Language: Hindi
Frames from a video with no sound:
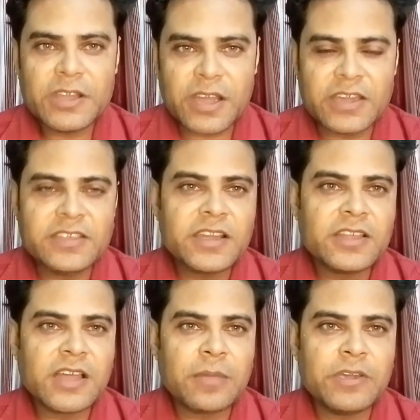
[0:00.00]
कई
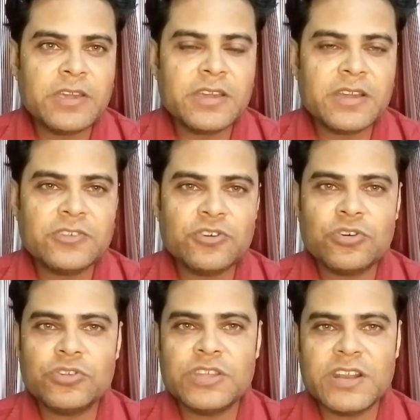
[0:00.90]
जगह अभी
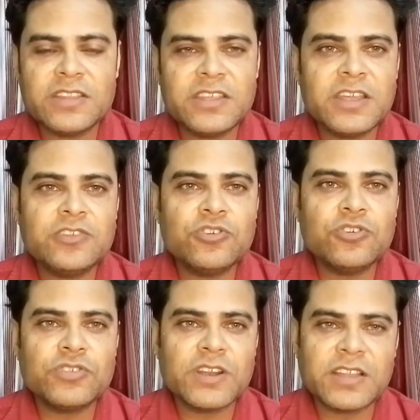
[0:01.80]
जो धीरे धीरे
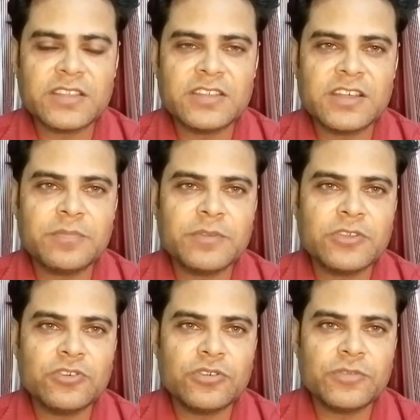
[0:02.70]
जो सनातन धर्म के जो